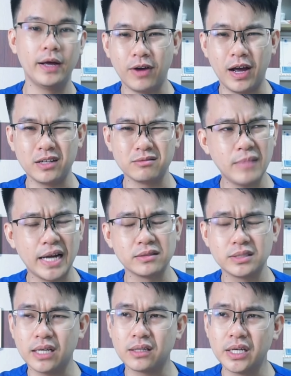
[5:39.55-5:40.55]
Và
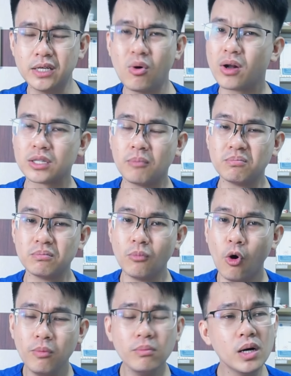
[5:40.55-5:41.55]
bạn sẽ thấy khoảng tầm
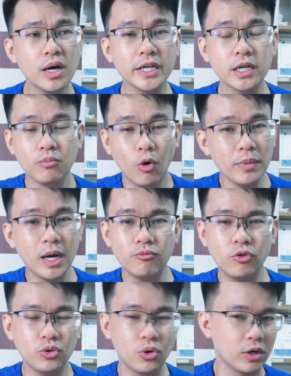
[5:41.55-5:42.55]
bốn mươi đến bốn mươi
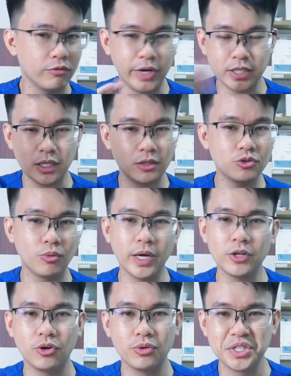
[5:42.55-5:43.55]
lăm phút thôi là ve giận nó rụng
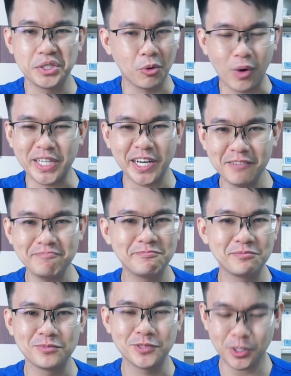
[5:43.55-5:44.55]
hết rồi. Hiệu quả nhanh lắm,
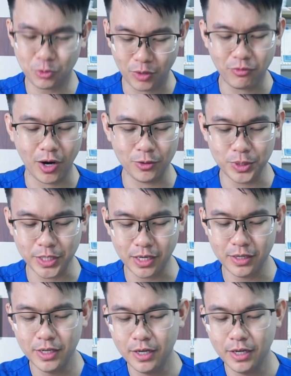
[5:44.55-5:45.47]
rất tuyệt vời luôn nhé.